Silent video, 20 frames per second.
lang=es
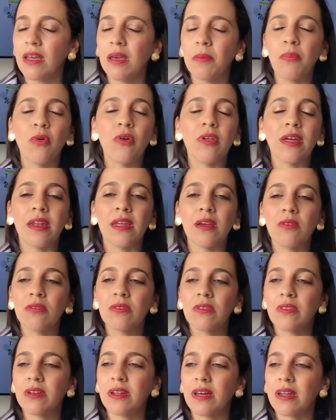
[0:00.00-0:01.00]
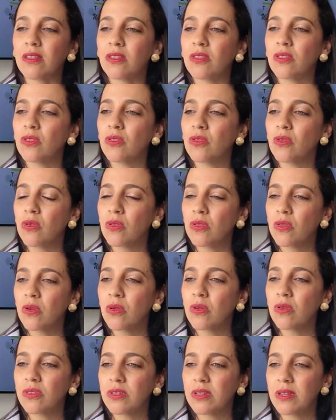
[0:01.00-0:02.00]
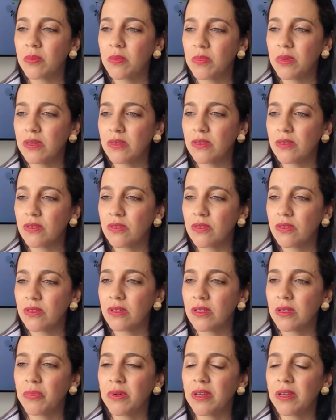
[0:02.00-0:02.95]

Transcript: eh, podrán encontrar todos los servicios,